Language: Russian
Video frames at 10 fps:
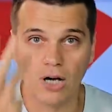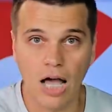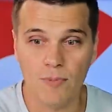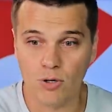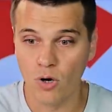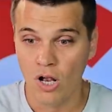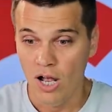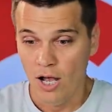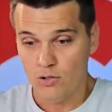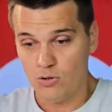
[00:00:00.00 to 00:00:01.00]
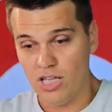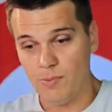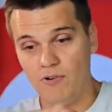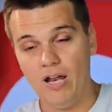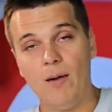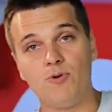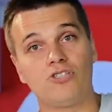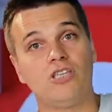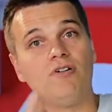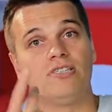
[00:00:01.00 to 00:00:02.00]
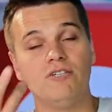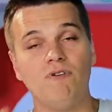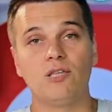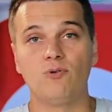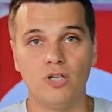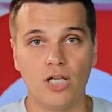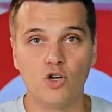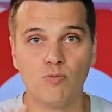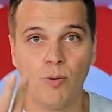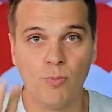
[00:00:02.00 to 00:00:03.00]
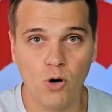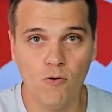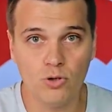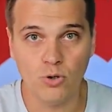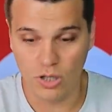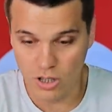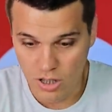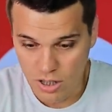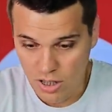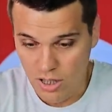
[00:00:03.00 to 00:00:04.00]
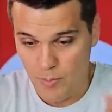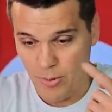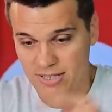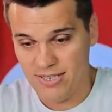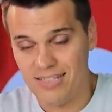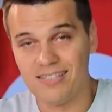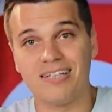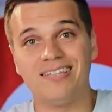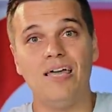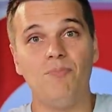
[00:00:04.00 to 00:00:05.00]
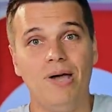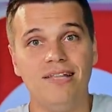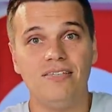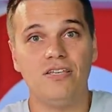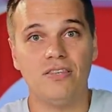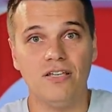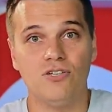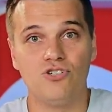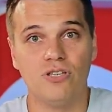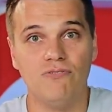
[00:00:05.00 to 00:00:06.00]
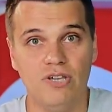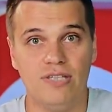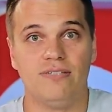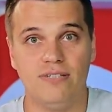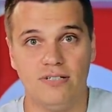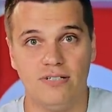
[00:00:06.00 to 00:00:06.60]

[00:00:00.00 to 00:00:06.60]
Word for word: камеру, Сюда добавляем 120-ваттную зарядку по проводу и процессор Dimensity 1200.